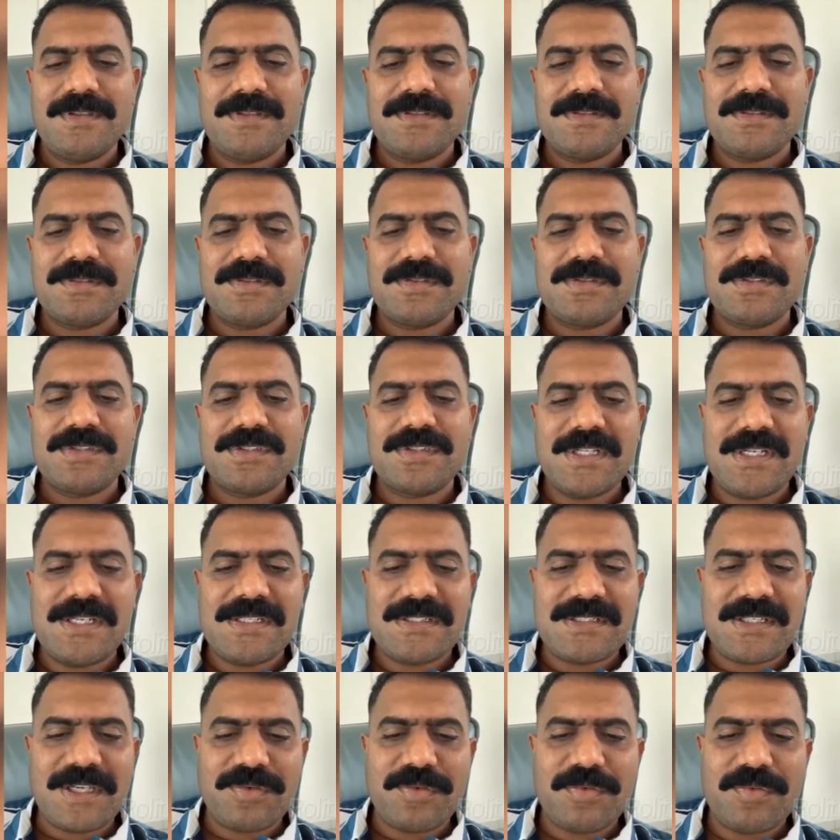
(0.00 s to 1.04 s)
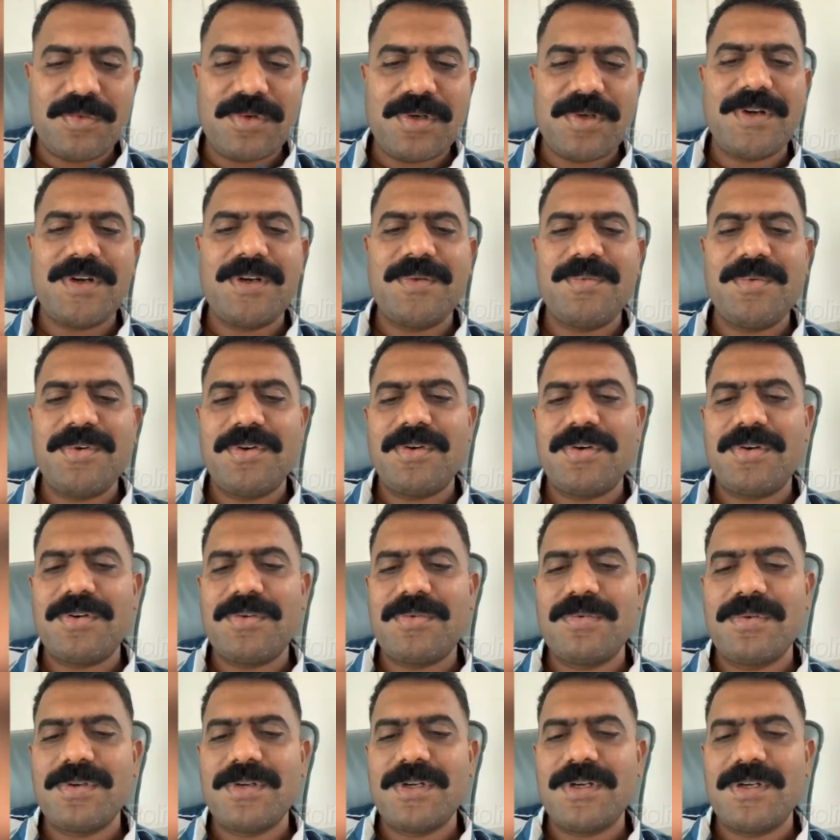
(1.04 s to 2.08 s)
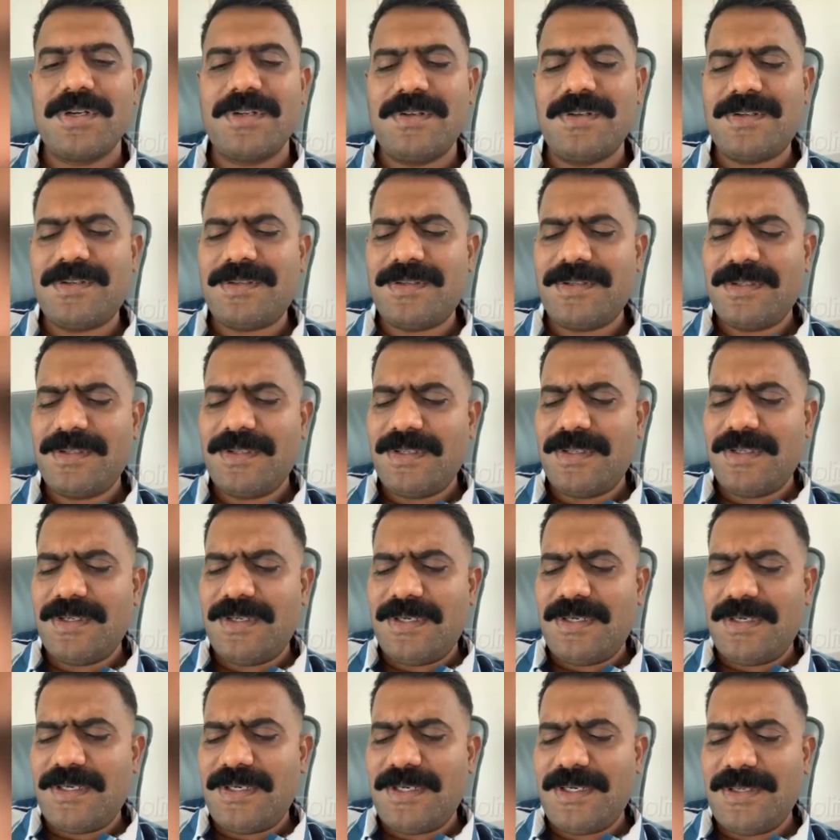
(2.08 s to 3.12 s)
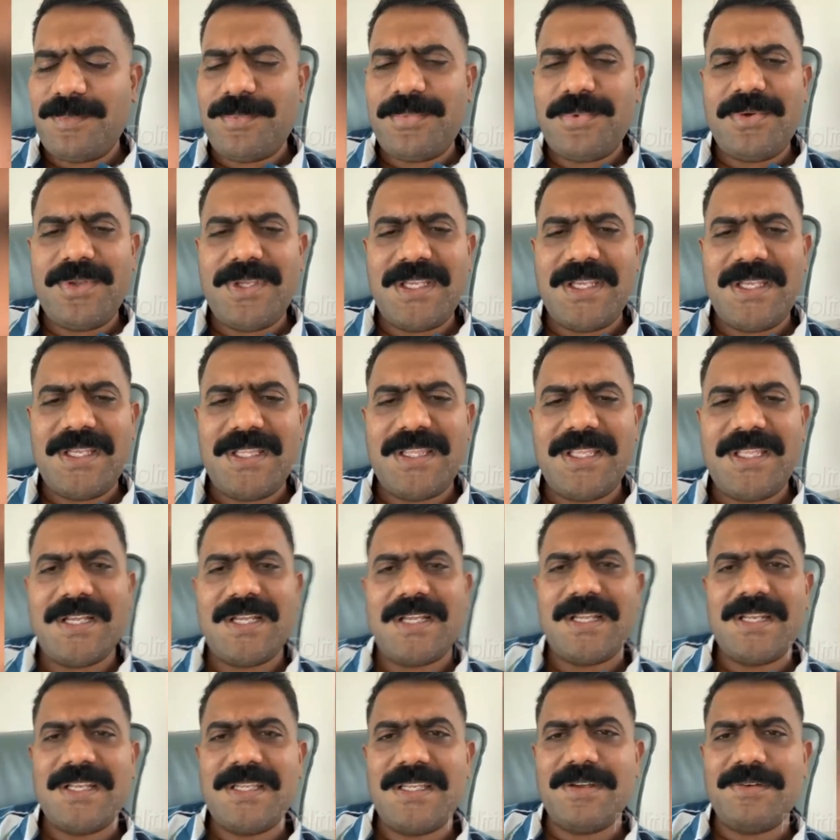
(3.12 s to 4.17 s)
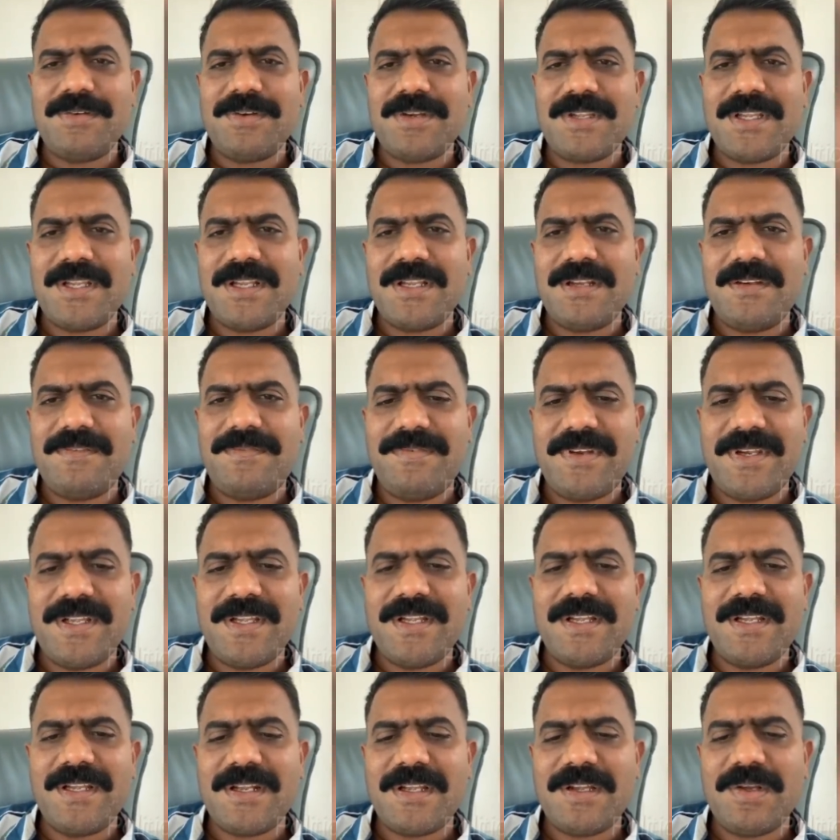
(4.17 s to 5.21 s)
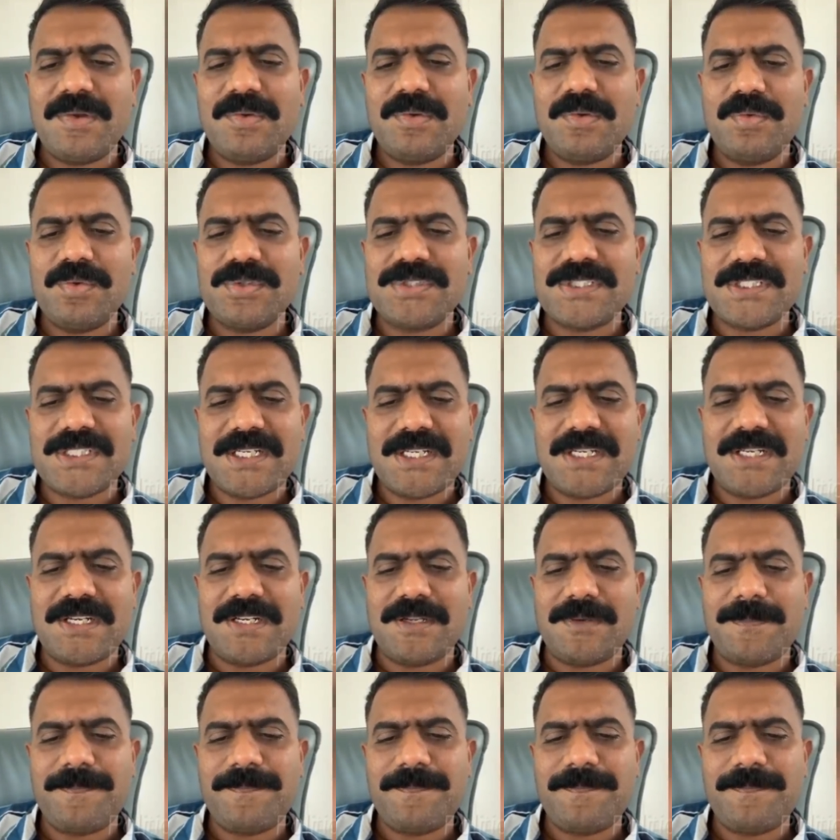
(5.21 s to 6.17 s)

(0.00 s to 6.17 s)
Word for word: సో తెలి చదువుకున్నవాడు పోగొట్టుకుంటున్నాడు నేను డబ్బులు ఏదే కానీ ఎవరికి కానీ ఫ్రీగా రావు ఉచితంగా రావు